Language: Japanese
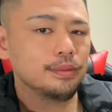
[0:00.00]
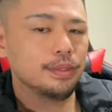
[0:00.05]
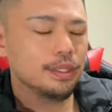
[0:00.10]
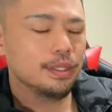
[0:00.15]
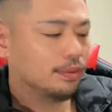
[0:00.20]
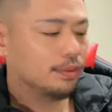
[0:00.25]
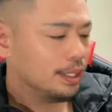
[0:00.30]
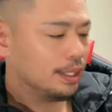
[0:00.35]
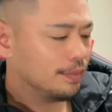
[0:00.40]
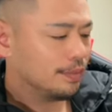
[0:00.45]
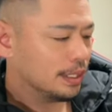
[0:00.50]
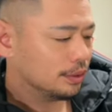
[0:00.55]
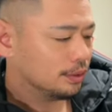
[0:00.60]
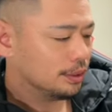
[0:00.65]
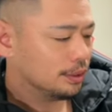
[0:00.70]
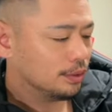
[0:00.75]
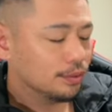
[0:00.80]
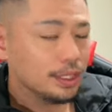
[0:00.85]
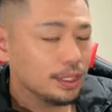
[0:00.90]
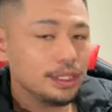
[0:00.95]
でこれこれ
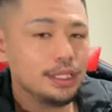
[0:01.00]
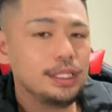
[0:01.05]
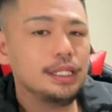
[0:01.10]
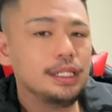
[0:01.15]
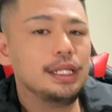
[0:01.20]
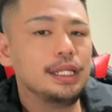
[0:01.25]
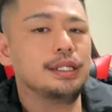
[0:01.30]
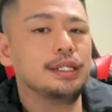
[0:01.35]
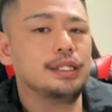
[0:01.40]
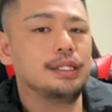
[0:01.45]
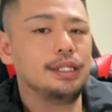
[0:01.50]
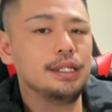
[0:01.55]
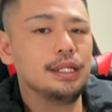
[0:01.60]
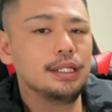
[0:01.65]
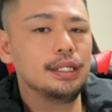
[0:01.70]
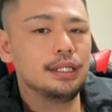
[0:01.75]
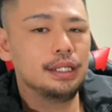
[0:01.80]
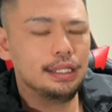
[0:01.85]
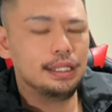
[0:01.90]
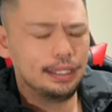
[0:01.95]
枠に俺出てたっ
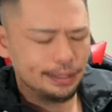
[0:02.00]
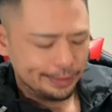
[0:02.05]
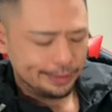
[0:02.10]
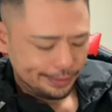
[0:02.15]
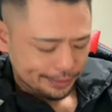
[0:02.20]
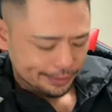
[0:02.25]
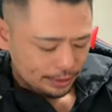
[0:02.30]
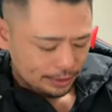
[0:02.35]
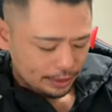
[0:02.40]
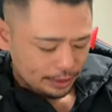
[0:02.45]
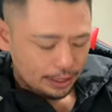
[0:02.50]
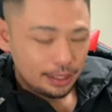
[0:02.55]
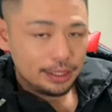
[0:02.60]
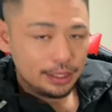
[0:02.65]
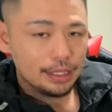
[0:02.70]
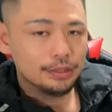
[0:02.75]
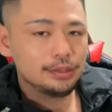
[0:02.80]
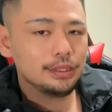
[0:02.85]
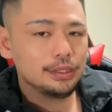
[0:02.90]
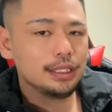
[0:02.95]
てなんか
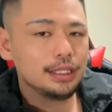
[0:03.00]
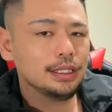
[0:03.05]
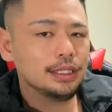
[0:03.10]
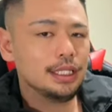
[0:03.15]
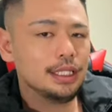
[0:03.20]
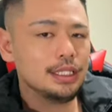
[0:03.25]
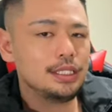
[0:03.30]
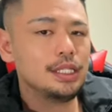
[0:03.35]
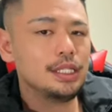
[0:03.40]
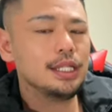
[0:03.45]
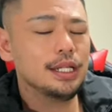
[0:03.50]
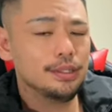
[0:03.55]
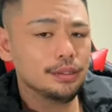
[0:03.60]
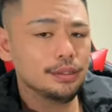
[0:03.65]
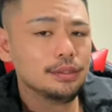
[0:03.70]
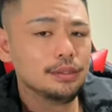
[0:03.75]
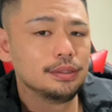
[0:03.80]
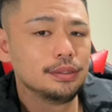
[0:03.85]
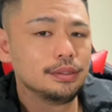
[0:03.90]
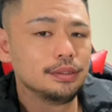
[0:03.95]
変な映り方してた
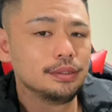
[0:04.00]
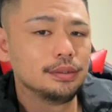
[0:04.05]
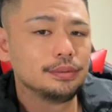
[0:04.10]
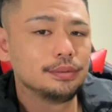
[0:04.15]
の？